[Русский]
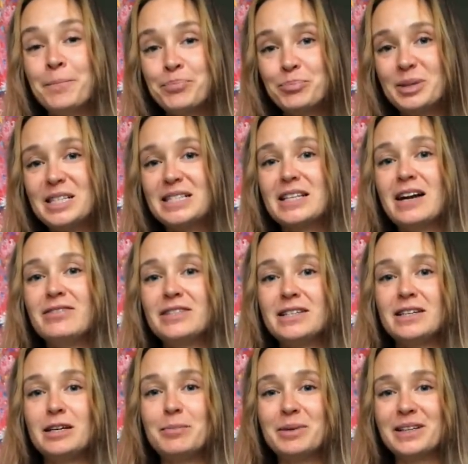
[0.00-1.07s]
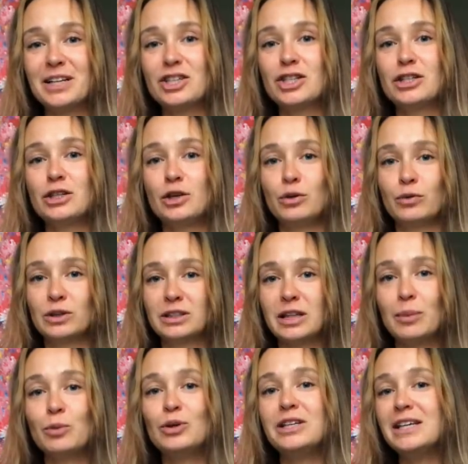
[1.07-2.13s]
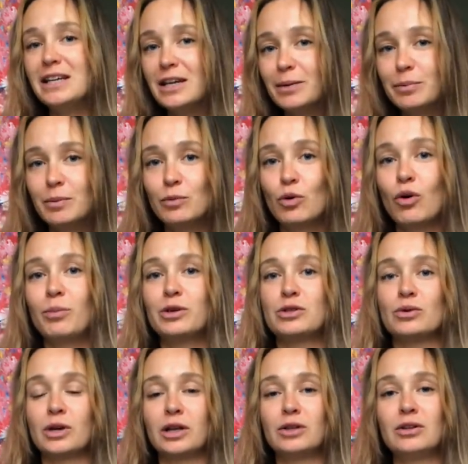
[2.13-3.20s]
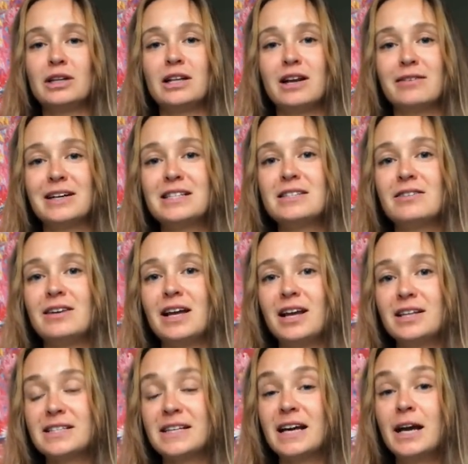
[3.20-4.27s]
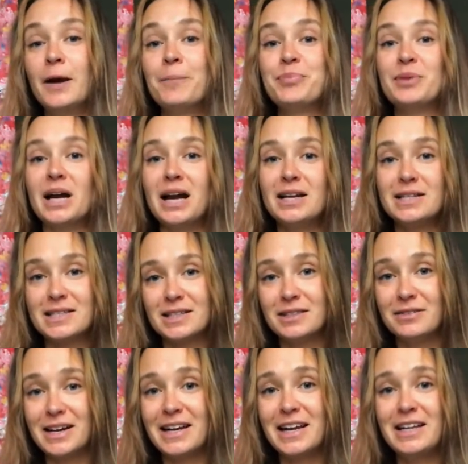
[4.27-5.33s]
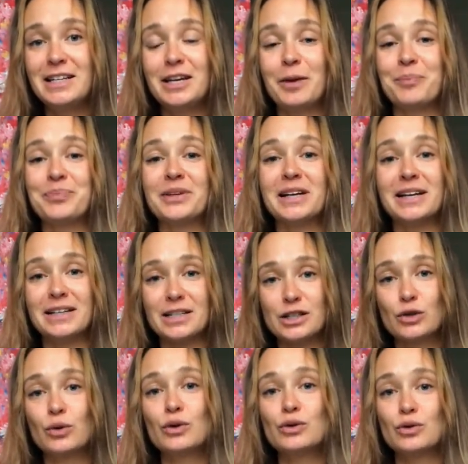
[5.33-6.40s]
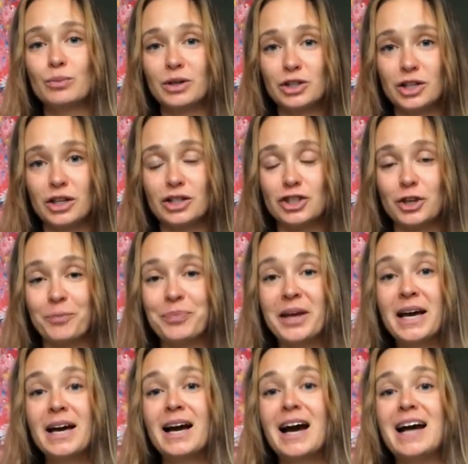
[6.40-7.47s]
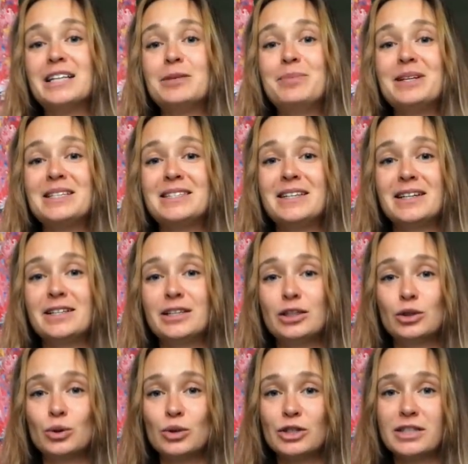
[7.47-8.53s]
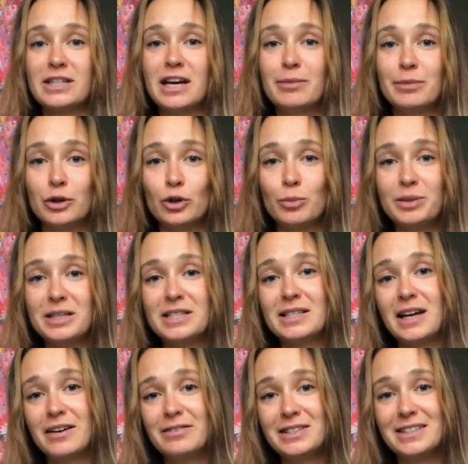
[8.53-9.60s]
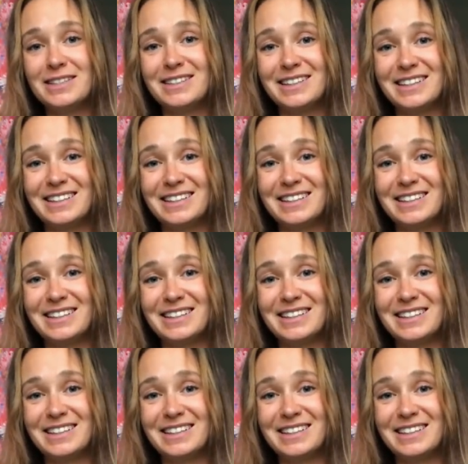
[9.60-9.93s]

Представьте и приложите ее вот к тому нелепому образу, который для вас является олицетворением городской сумасшедшей. А теперь сделайте то же самое, но представьте